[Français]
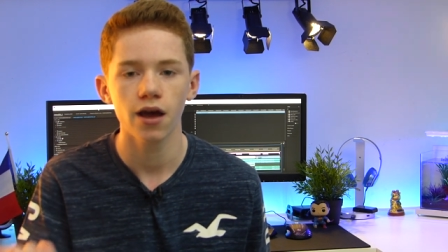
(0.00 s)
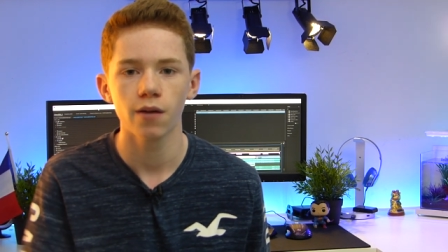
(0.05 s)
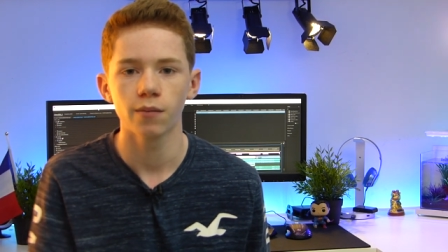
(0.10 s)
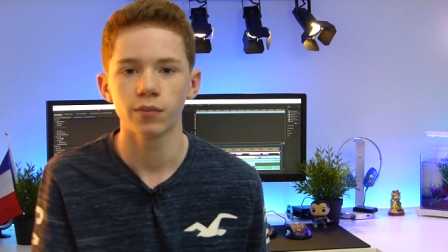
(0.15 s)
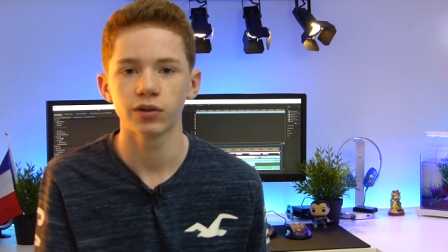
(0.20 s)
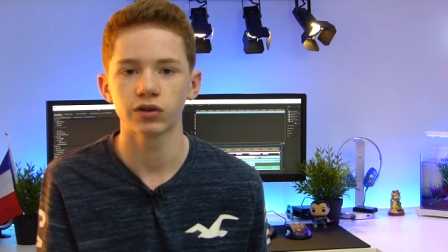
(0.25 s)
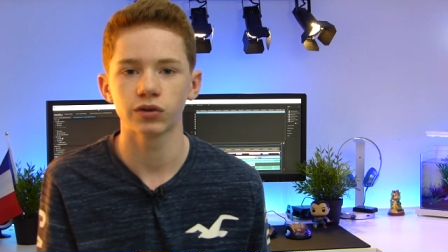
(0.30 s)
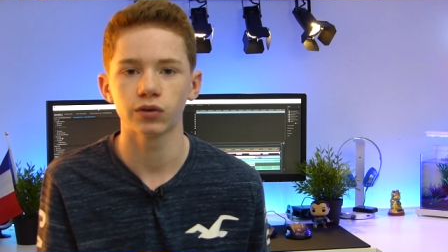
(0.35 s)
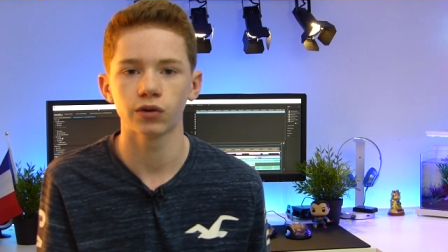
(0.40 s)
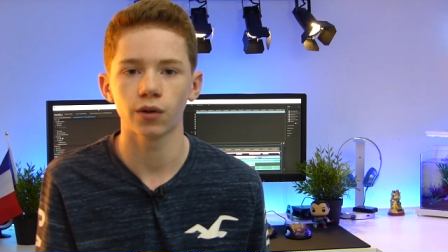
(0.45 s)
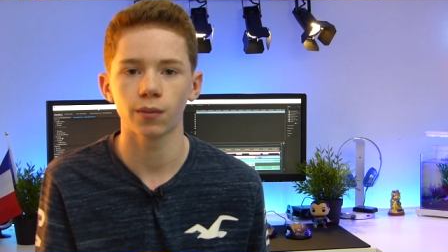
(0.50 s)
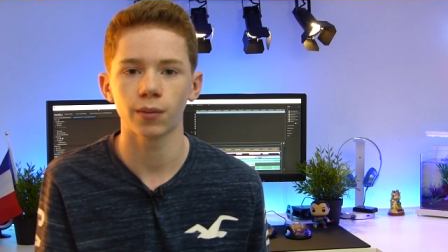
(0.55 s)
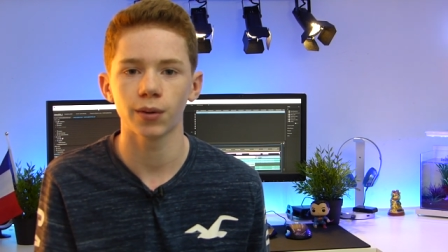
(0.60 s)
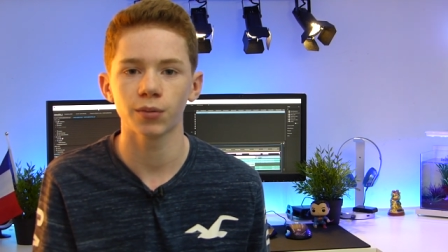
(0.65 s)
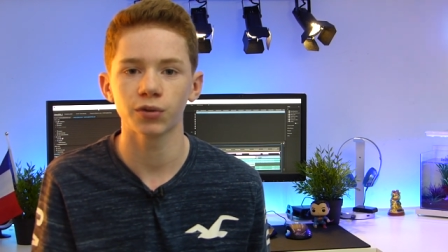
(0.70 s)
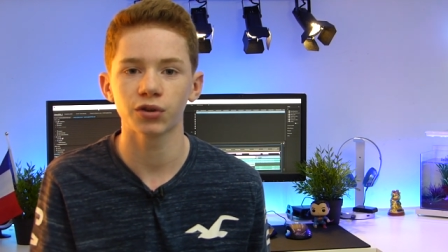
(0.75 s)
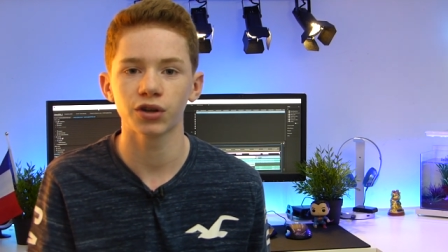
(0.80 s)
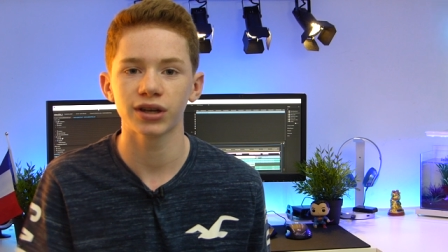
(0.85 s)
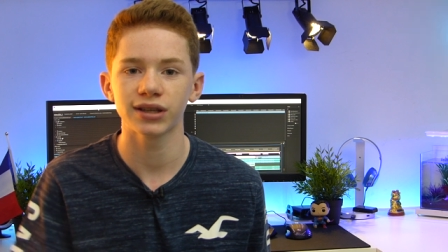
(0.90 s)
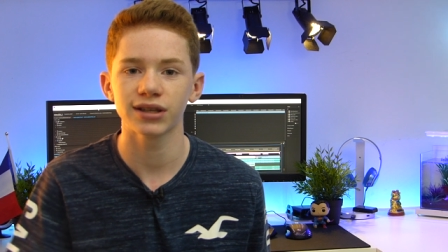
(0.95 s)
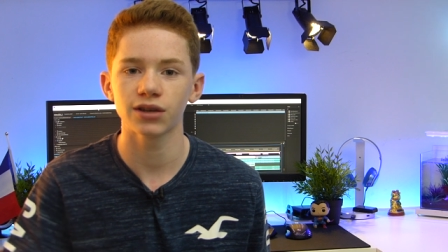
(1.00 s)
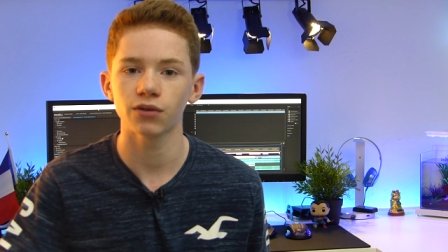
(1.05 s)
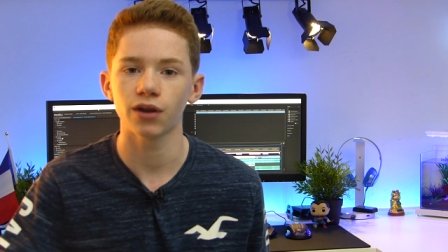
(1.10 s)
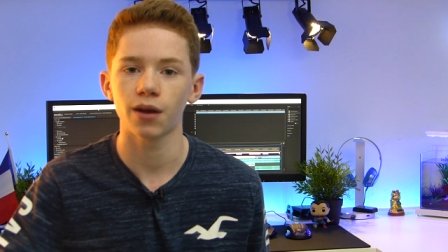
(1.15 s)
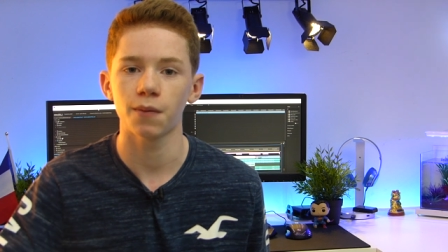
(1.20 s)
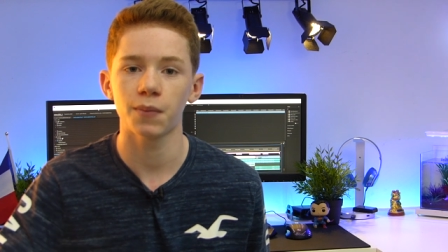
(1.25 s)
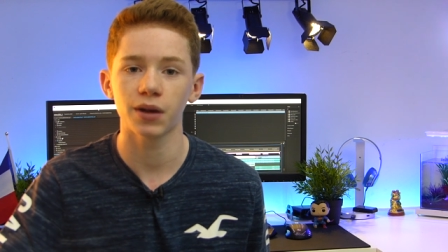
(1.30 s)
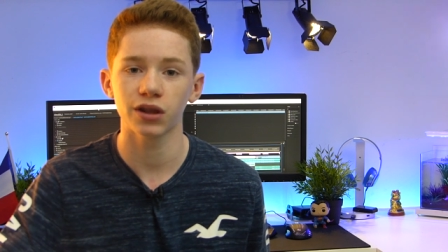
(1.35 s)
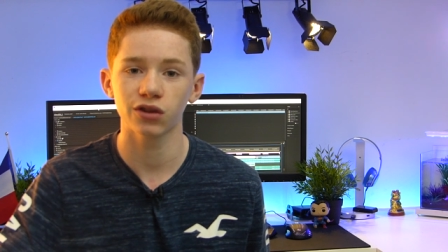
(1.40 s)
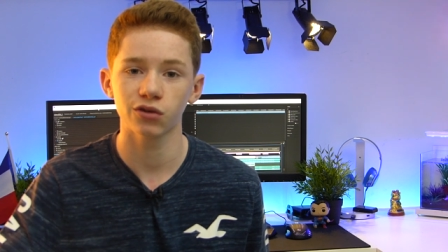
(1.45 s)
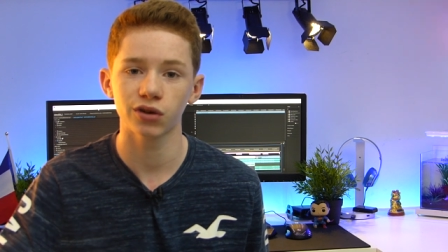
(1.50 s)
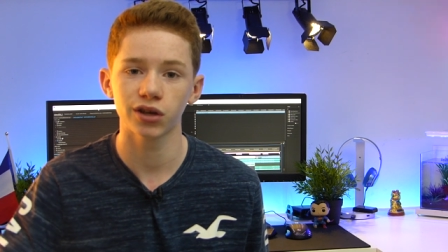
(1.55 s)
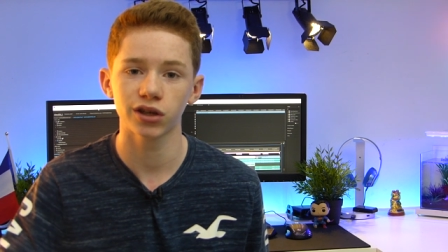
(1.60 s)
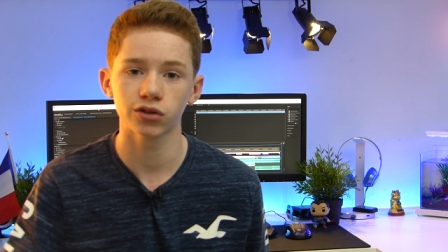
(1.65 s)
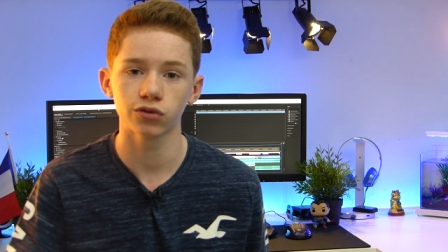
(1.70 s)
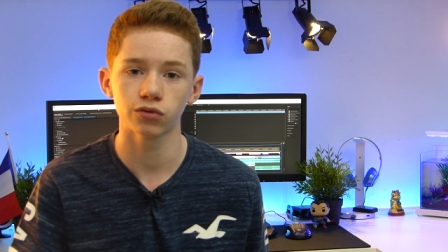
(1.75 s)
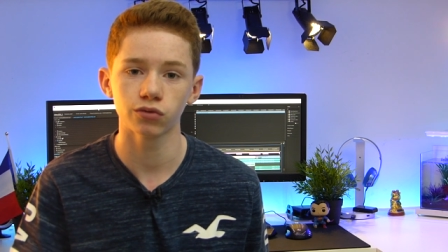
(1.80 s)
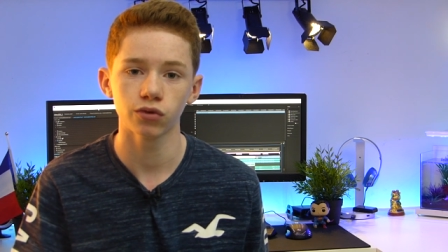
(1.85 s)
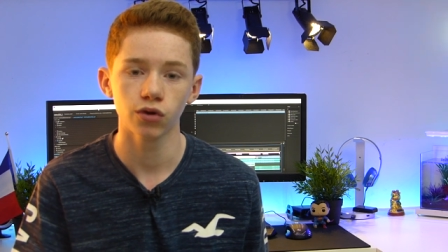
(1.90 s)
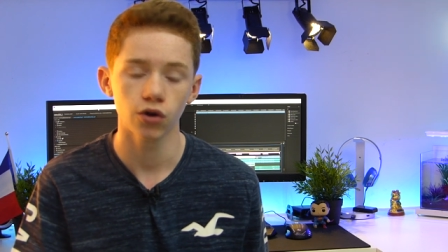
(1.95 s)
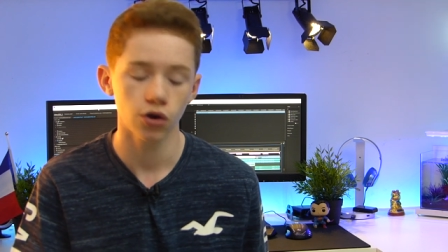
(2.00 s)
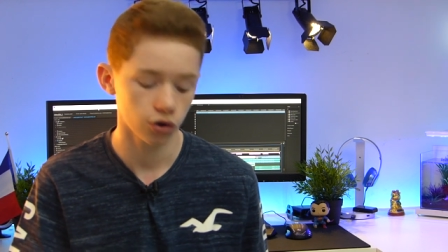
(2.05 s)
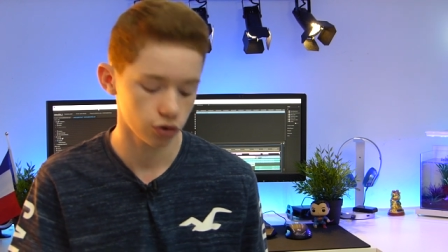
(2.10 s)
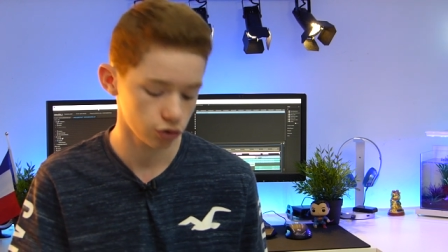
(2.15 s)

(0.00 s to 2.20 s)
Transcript: Parce que normalement, dans les airs, on n'a pas de connexion.